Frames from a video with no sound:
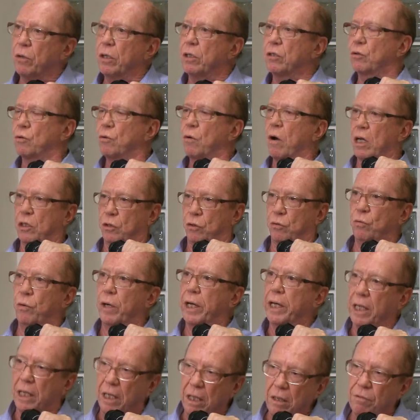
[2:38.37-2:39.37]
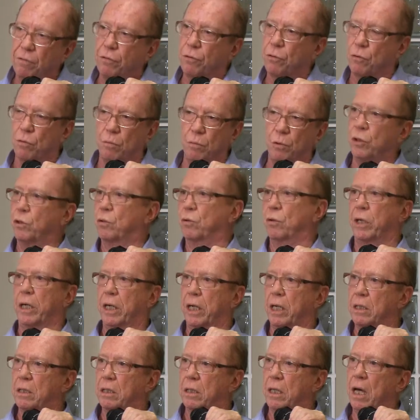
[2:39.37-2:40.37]
E isso eu acho um equívoco muito
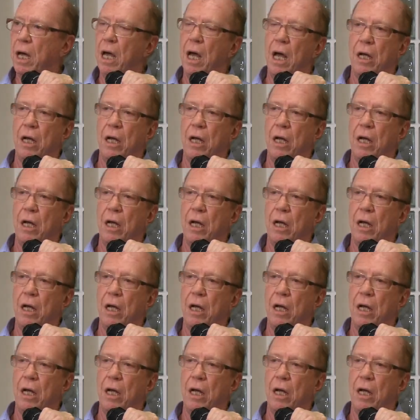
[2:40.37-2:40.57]
grande.